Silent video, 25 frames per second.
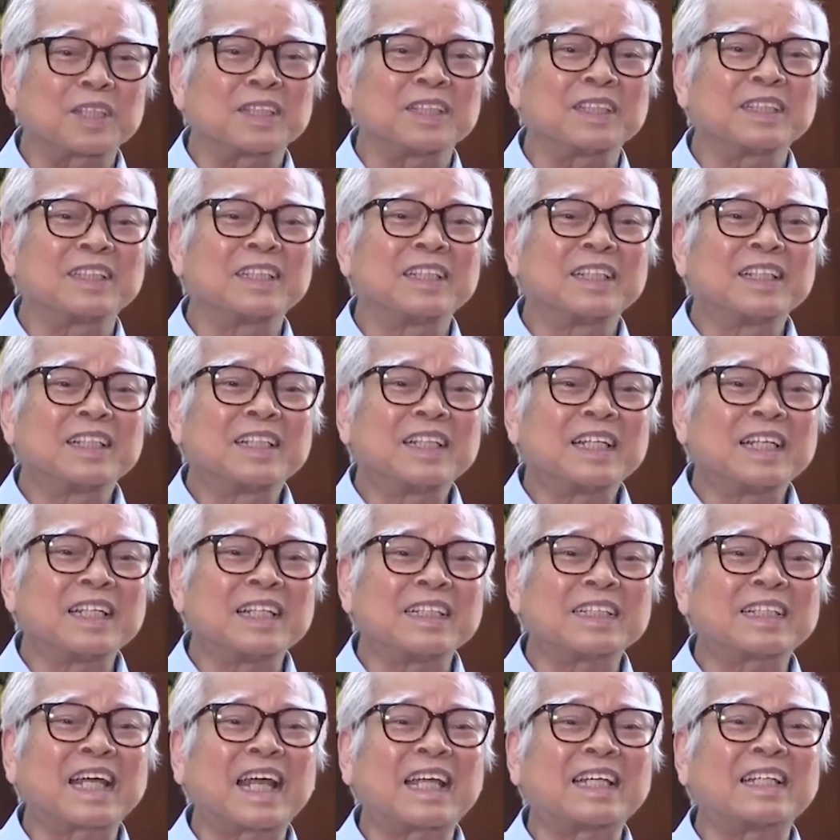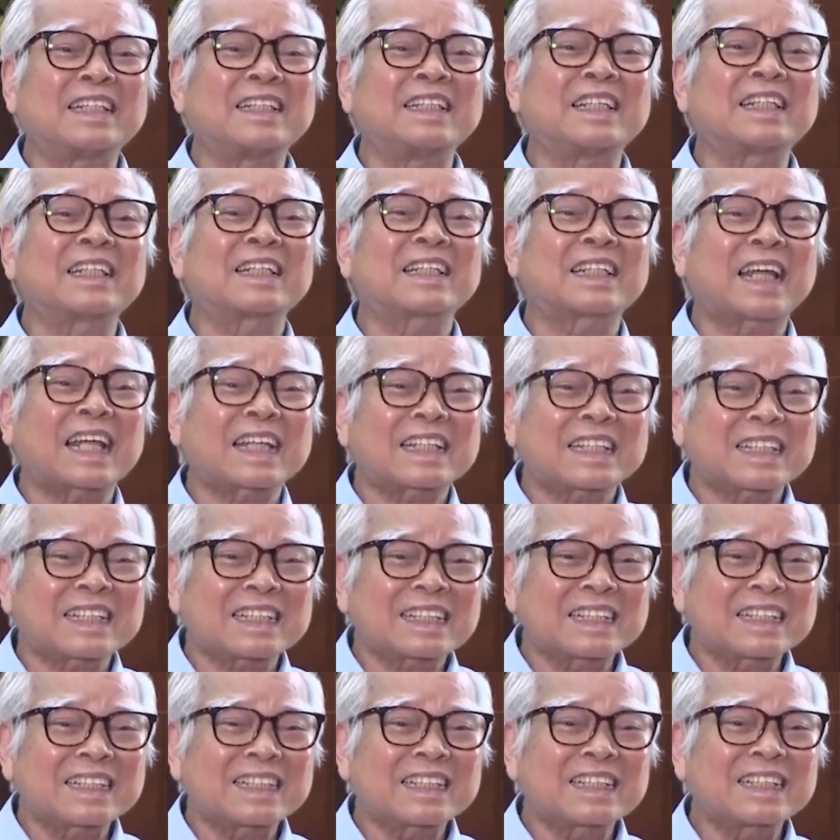học sinh hình thành nhân cách.
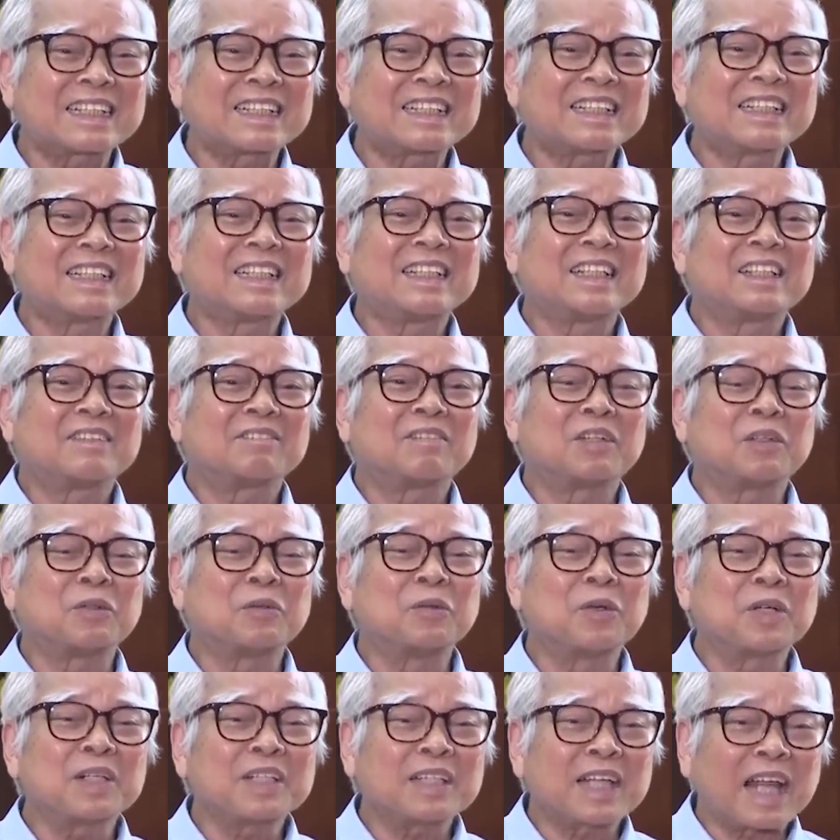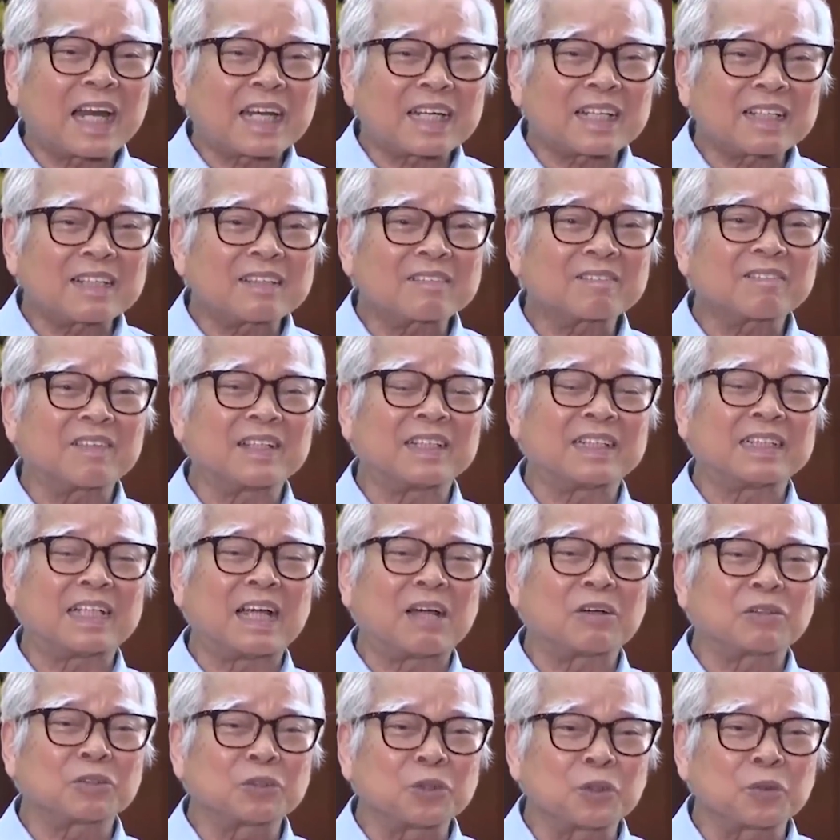Phải uốn nắn, phải
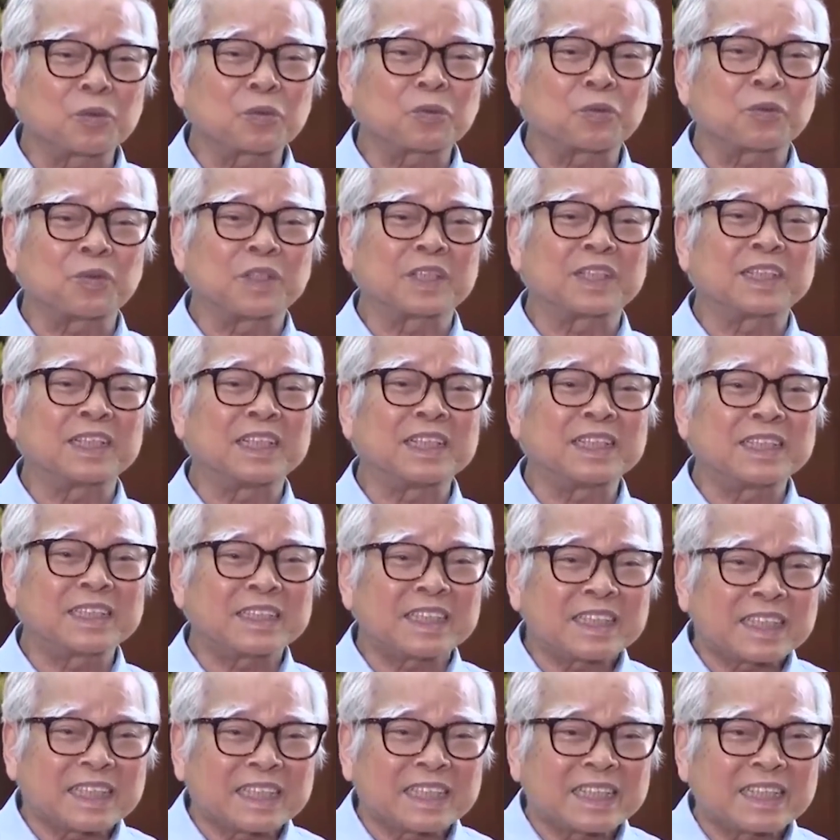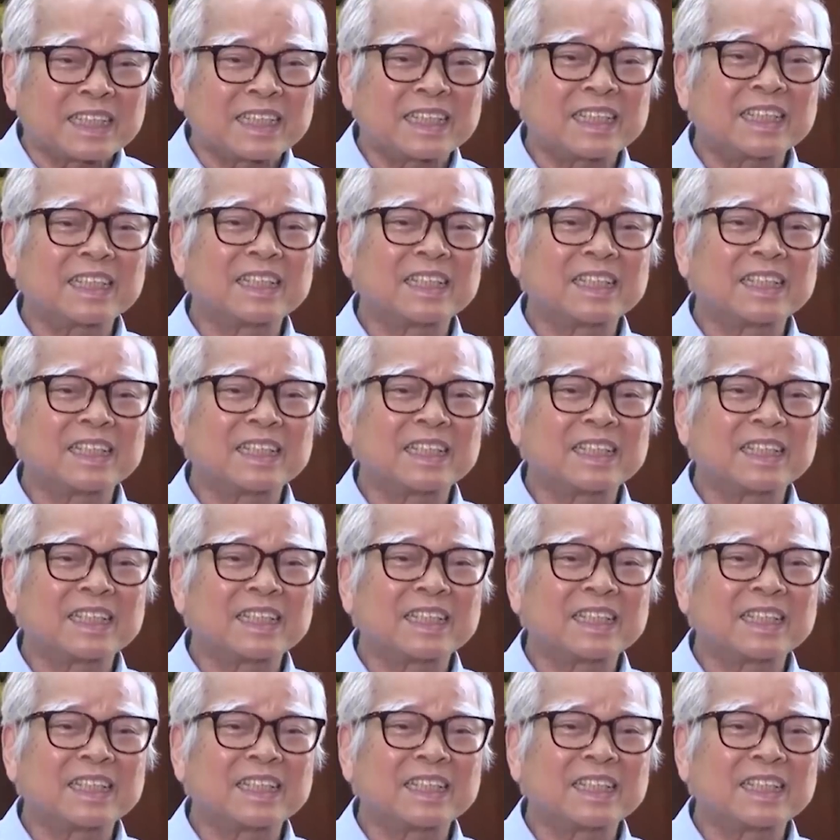giáo dục, phải kiên trì.